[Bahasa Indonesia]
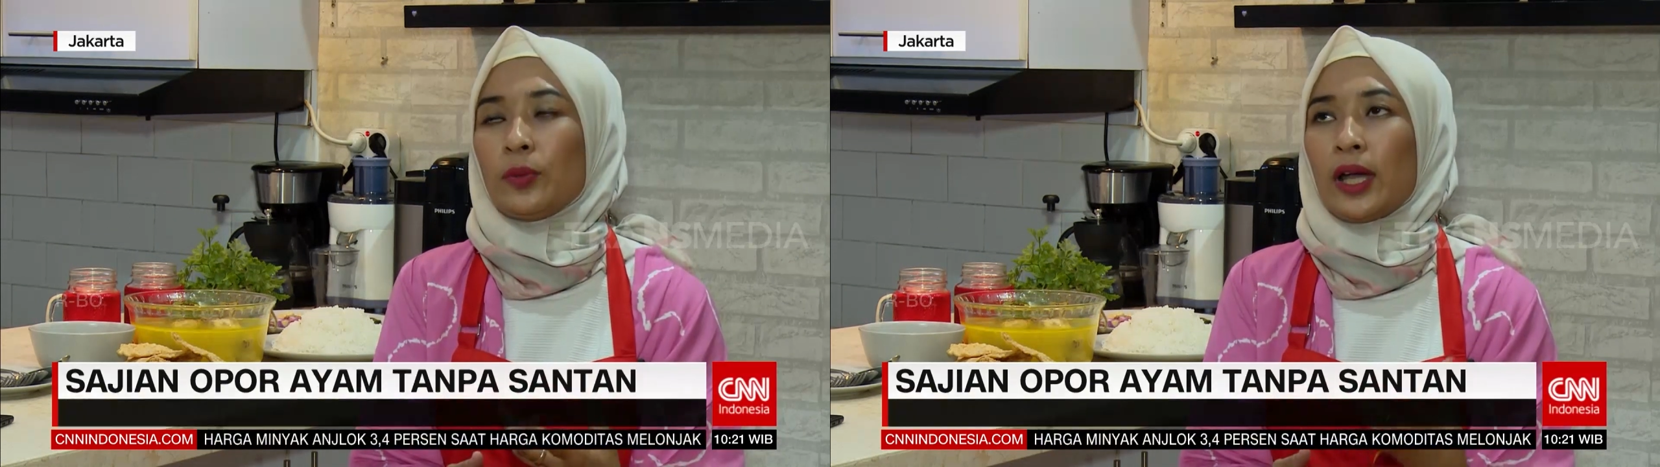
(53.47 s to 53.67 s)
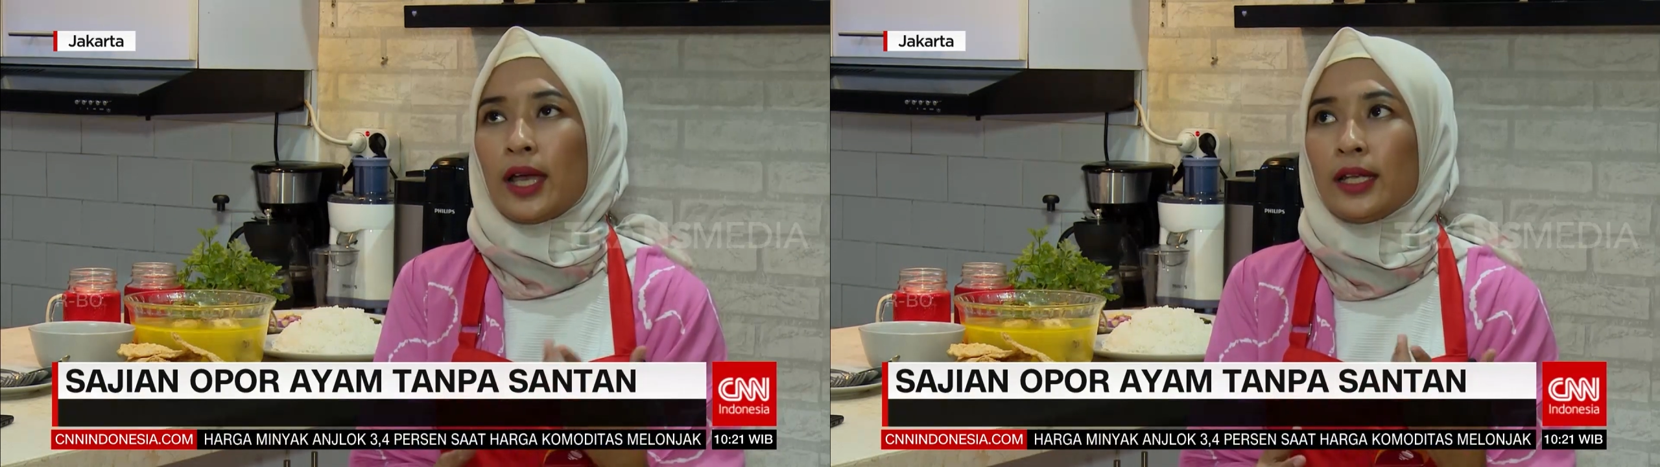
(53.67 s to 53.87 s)

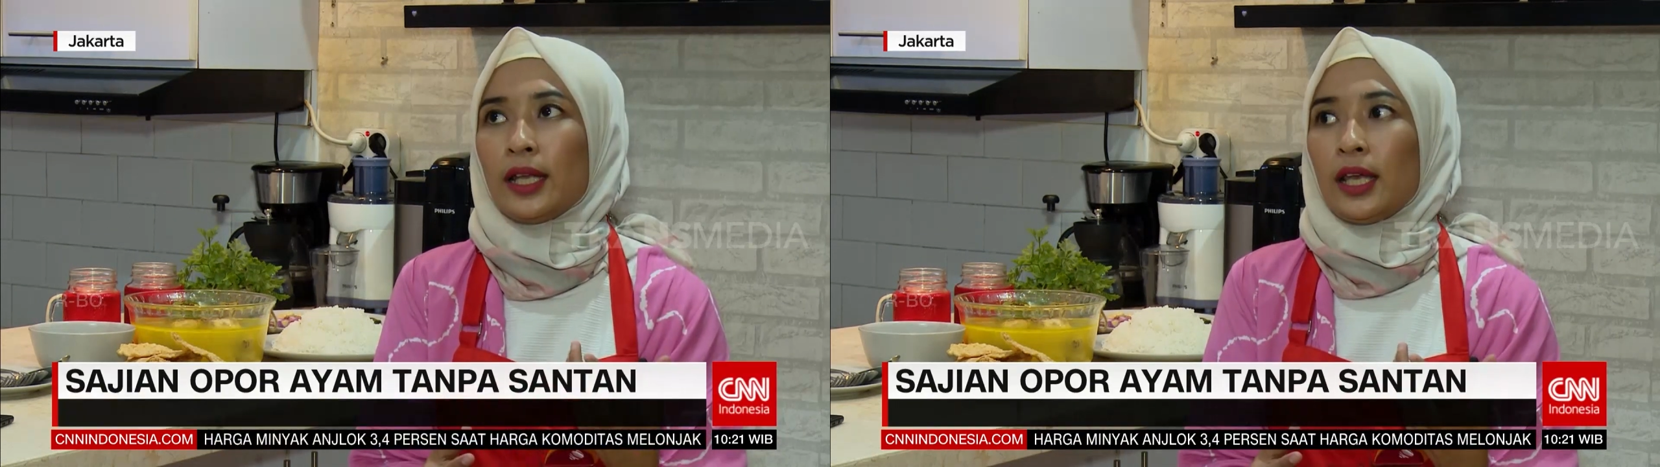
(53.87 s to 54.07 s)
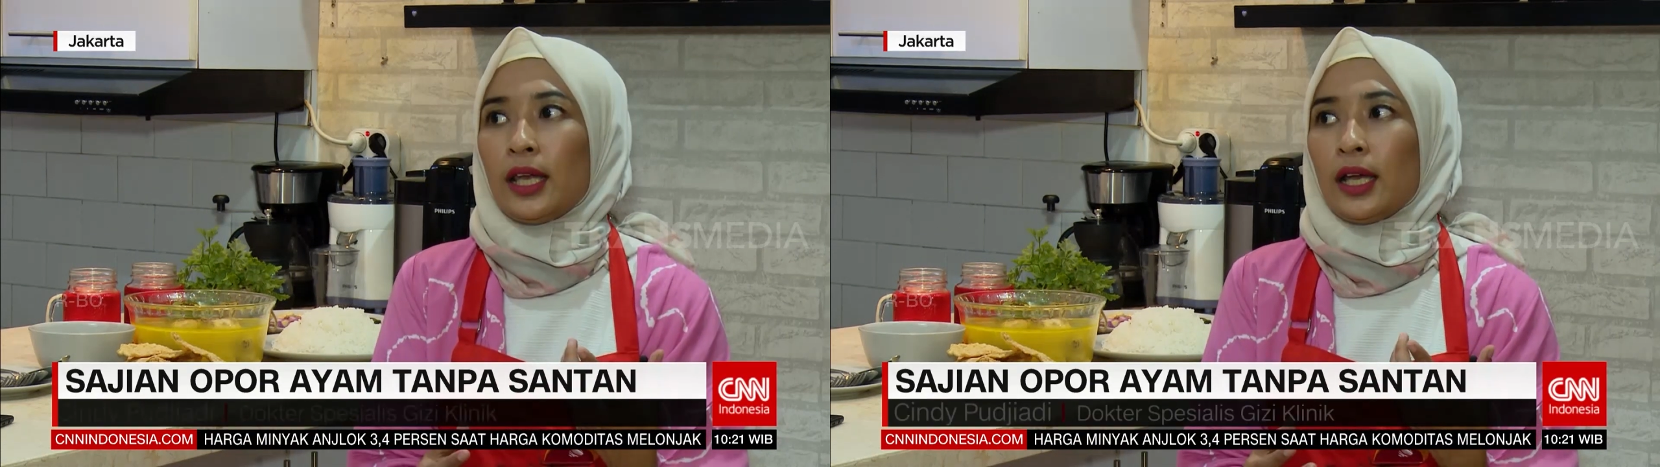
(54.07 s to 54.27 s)
Bahkan
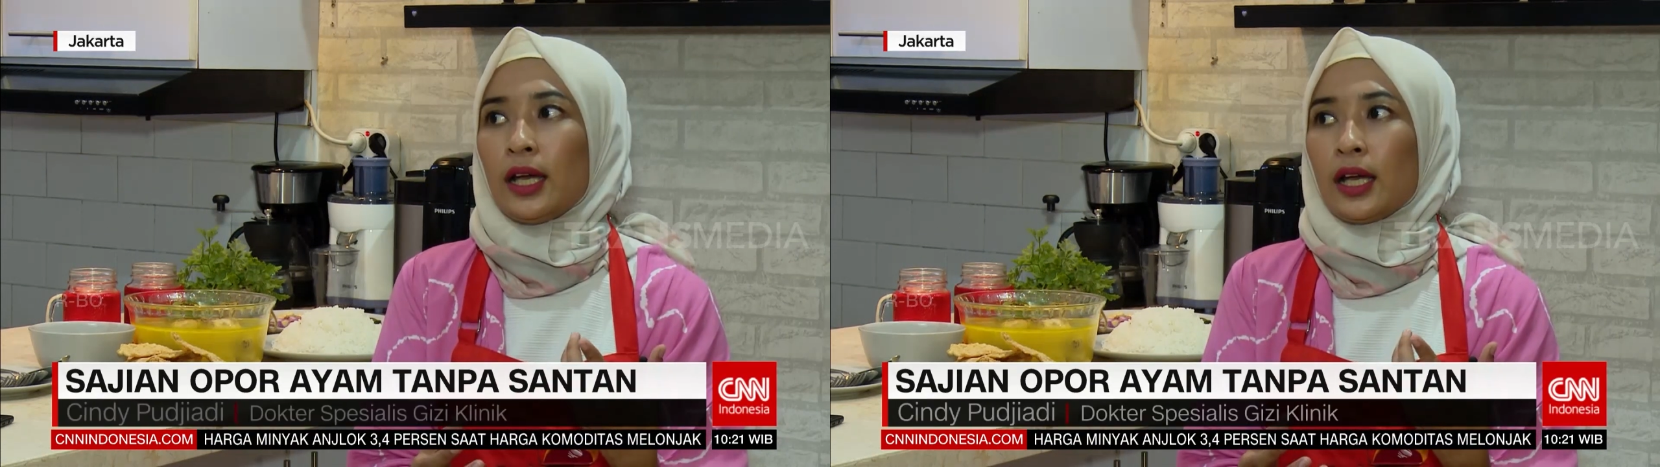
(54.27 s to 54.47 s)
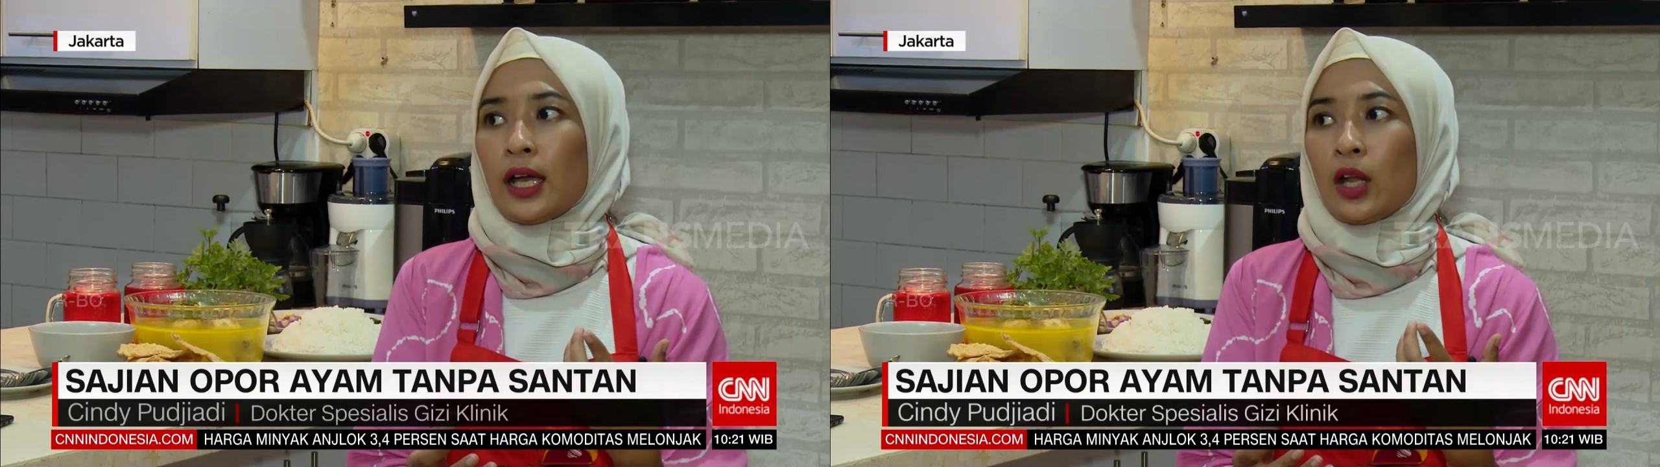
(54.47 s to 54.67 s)

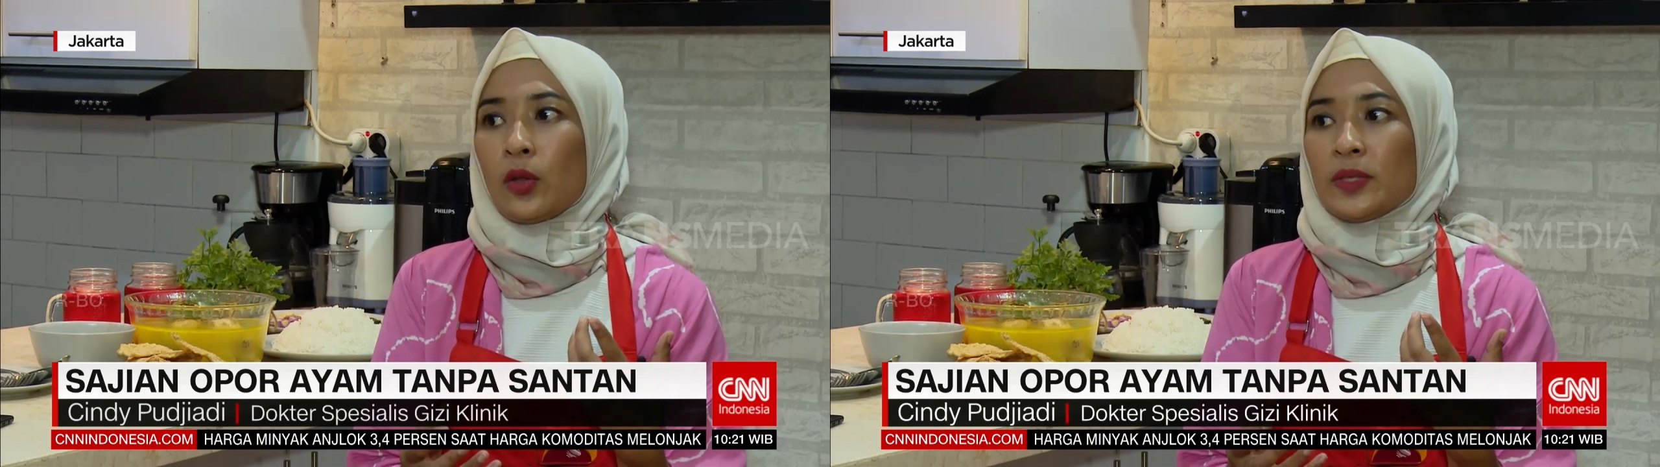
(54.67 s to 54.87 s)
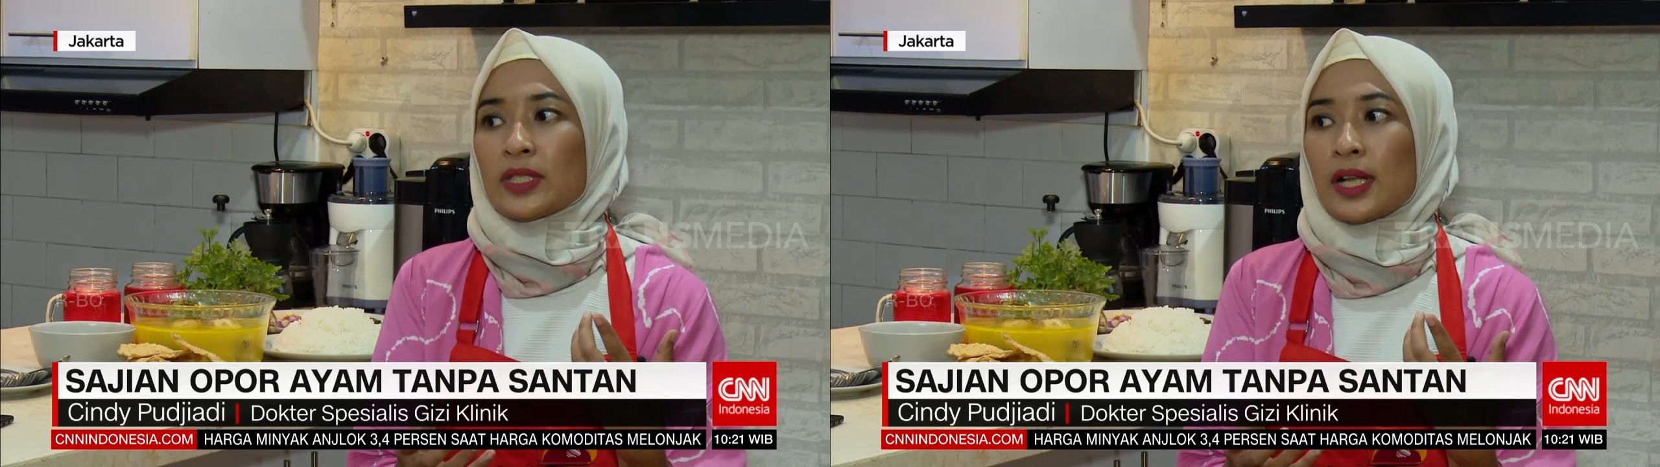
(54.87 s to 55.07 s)
uh,
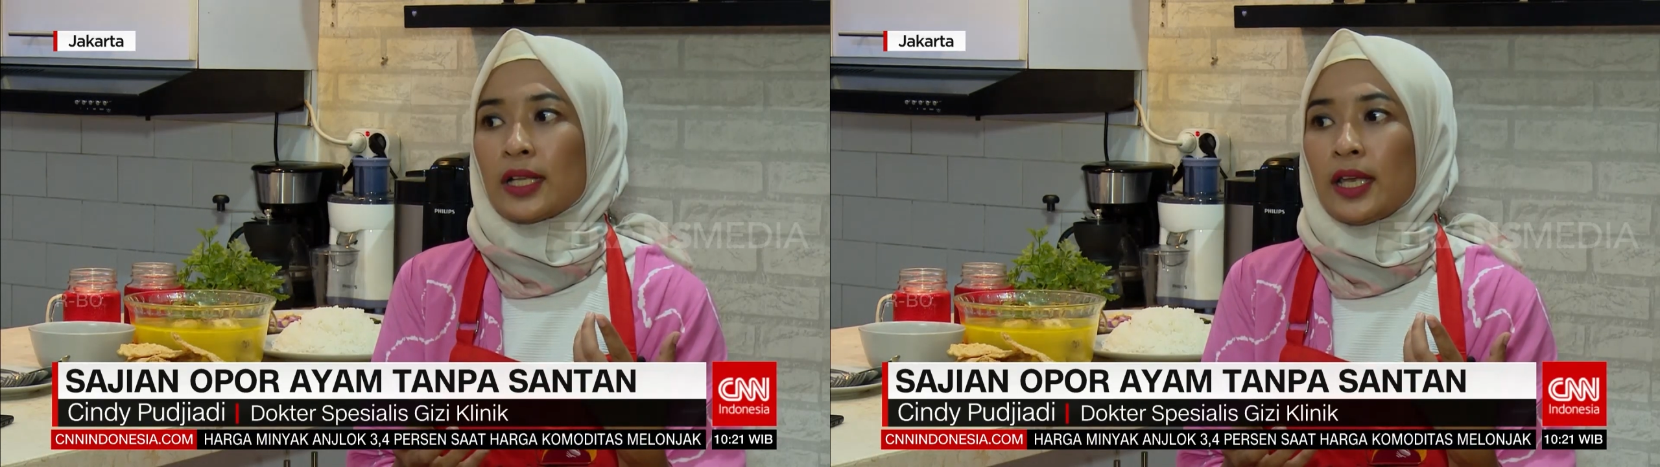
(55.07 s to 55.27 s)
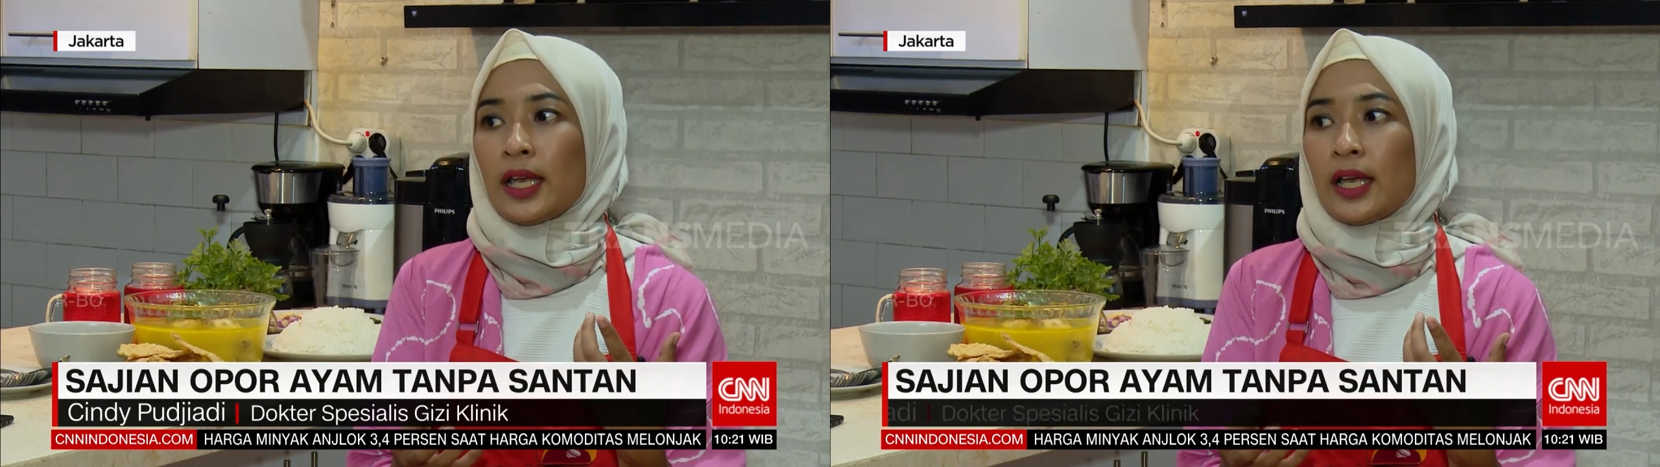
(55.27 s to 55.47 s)
kalau
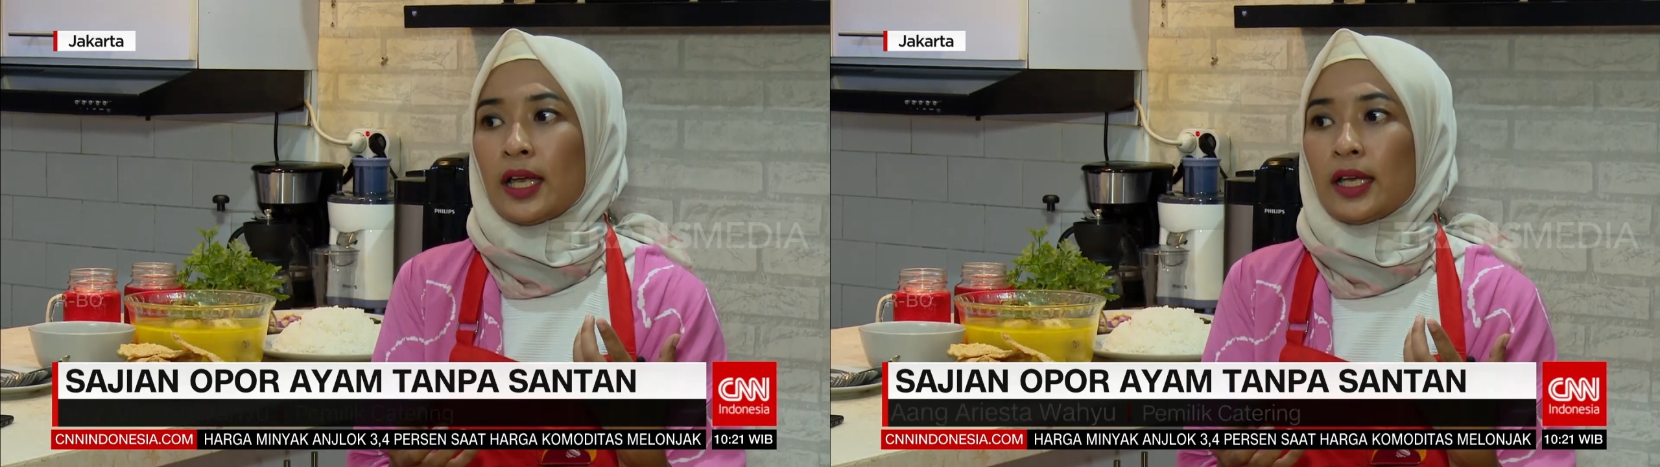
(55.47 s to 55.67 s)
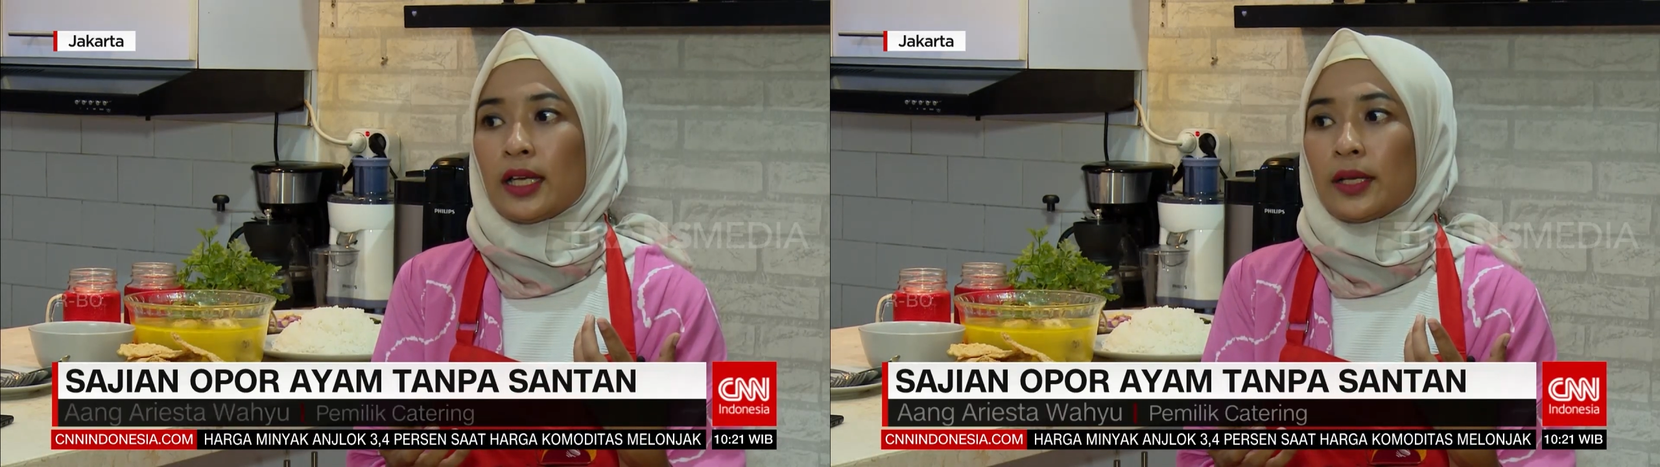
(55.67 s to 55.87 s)

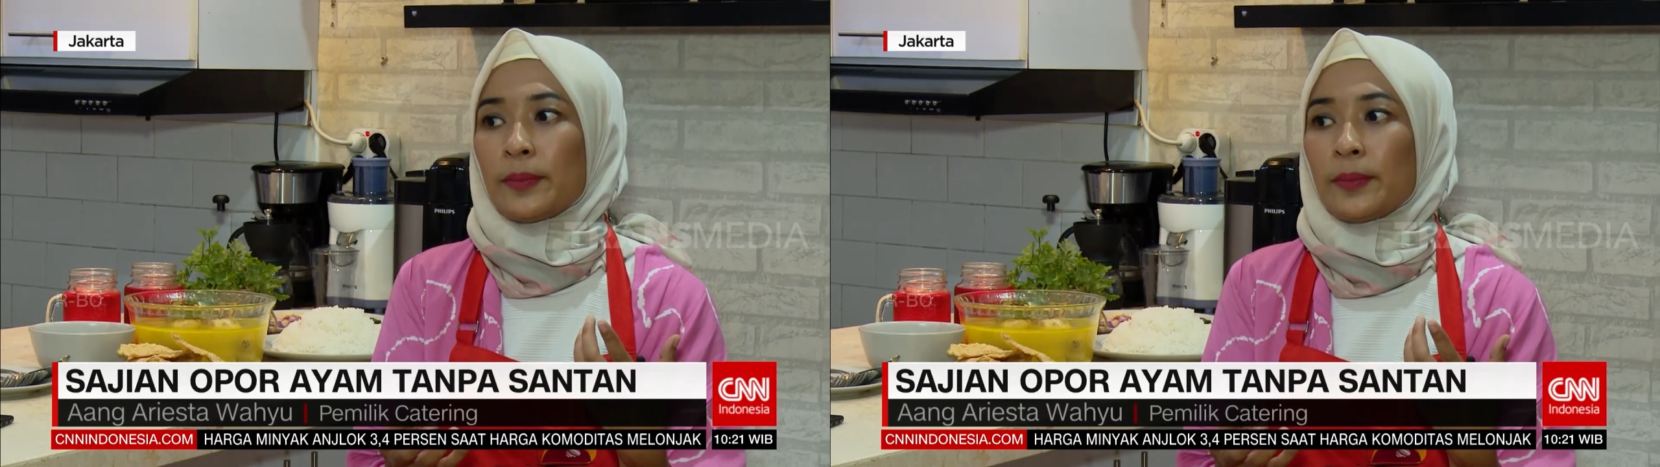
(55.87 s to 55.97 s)
misalnya